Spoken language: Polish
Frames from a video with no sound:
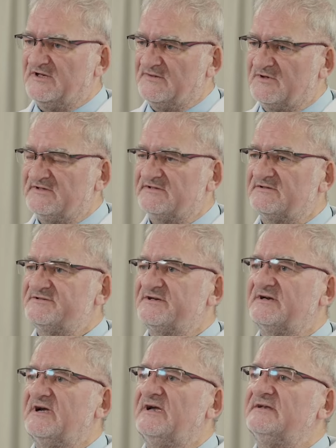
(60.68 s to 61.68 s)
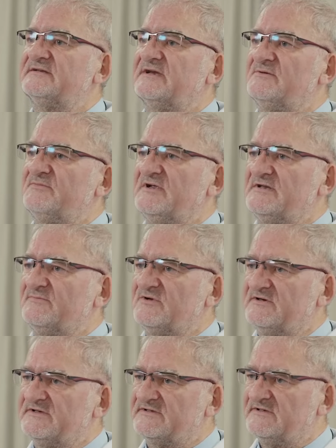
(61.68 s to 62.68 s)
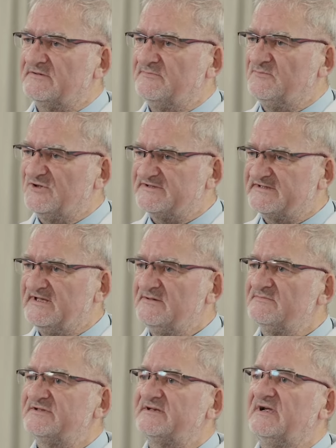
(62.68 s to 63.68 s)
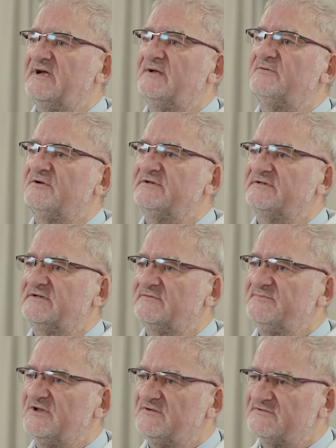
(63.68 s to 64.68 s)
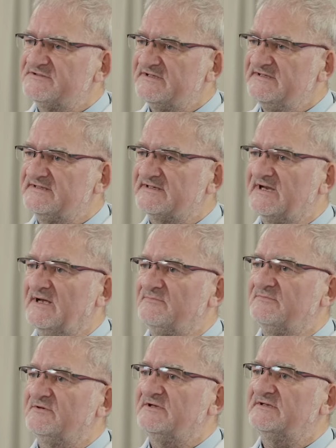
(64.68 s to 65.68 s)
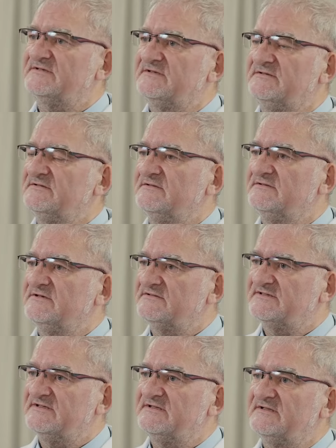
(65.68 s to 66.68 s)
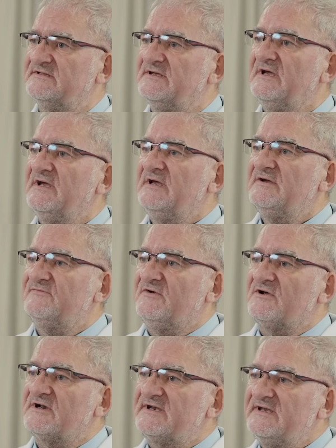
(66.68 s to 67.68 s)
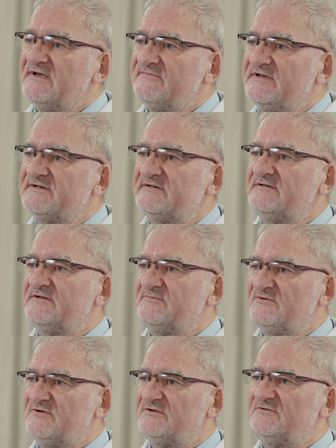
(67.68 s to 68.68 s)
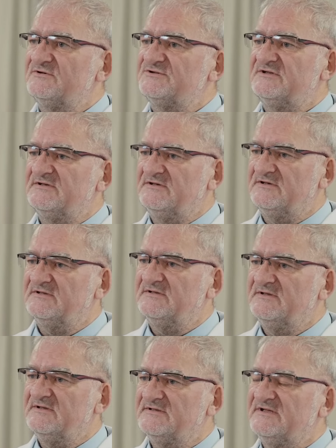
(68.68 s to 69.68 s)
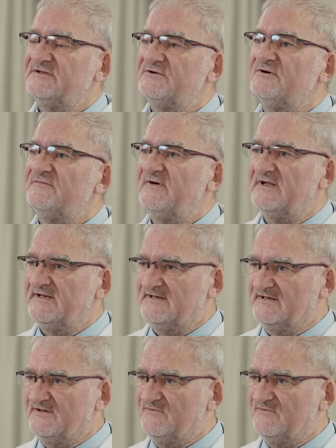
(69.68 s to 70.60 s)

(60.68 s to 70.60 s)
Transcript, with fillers: pani profesor Czekajska, pani profesor Postępska, profesor Miturzyńska, profesor, docent Florkiewicz. No było dużo tytułowanych